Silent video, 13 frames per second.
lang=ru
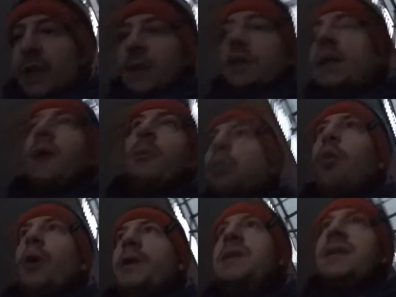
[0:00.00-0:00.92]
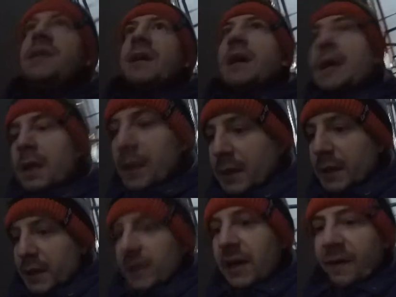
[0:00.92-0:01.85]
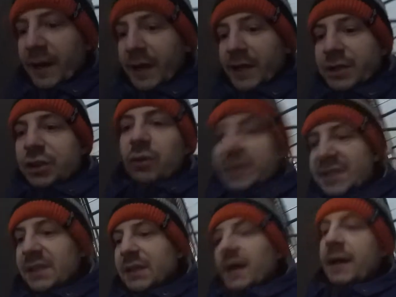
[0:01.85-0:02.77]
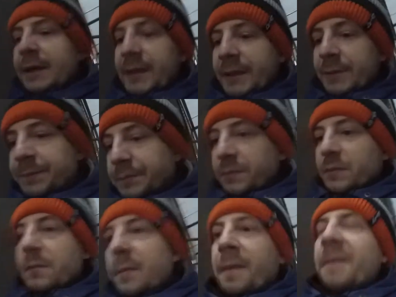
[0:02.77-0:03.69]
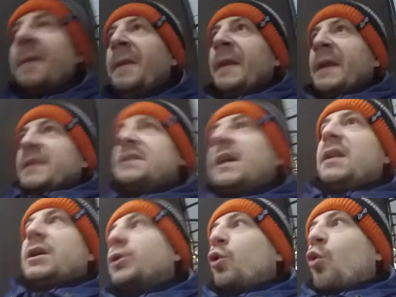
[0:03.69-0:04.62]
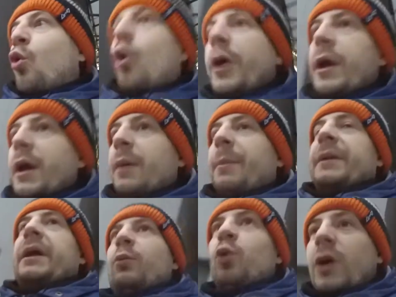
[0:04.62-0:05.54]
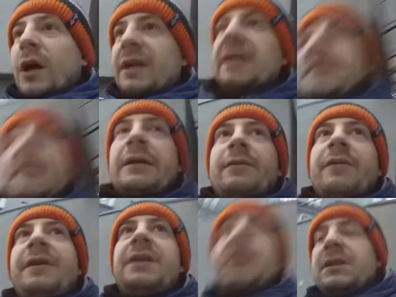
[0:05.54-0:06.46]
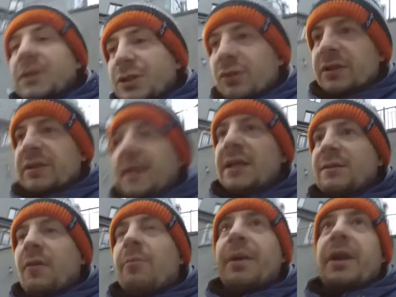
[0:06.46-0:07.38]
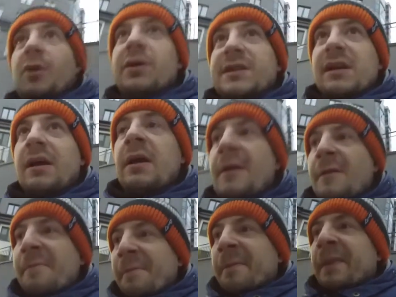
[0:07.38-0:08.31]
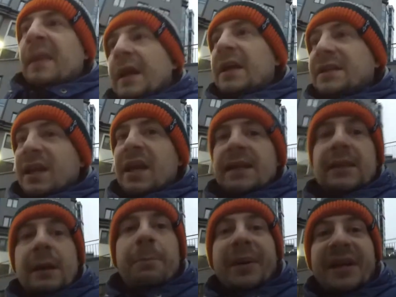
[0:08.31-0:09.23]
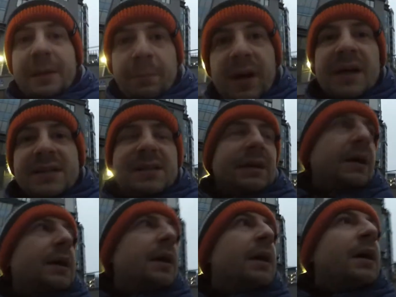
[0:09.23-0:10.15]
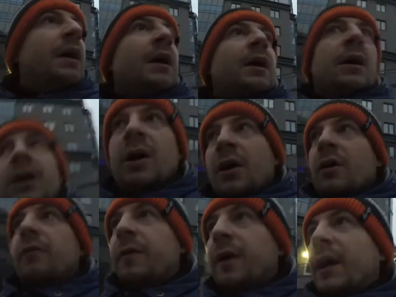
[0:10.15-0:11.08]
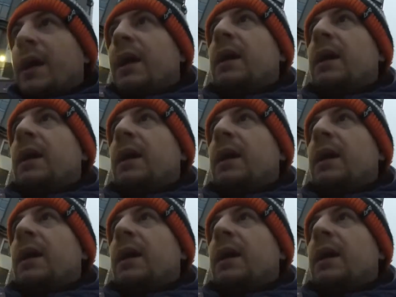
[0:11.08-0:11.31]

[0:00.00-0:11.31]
и не бойтесь говорить, что цена стала другой. Потому как если вы видите, что здесь вам придется изрядно поебаться, вы